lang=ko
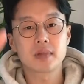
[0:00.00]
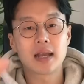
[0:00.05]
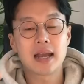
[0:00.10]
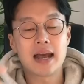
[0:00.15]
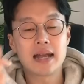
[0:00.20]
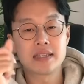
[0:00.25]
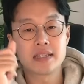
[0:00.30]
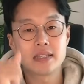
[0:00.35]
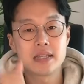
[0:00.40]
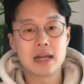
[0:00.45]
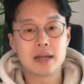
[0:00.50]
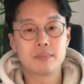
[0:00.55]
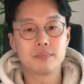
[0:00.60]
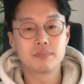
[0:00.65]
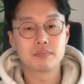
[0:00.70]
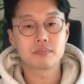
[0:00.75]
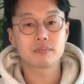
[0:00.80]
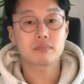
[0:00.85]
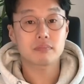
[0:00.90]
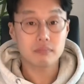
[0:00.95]
가지다.
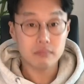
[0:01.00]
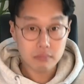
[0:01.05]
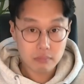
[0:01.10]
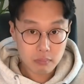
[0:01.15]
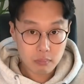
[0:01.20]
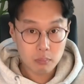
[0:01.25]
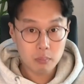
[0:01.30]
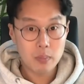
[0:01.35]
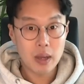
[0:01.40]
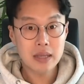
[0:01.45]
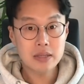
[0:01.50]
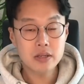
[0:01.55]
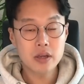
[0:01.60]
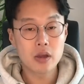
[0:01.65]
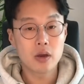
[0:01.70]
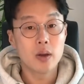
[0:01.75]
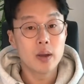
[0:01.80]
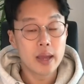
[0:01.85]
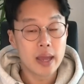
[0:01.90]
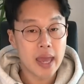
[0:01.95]

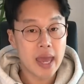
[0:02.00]
맞아요.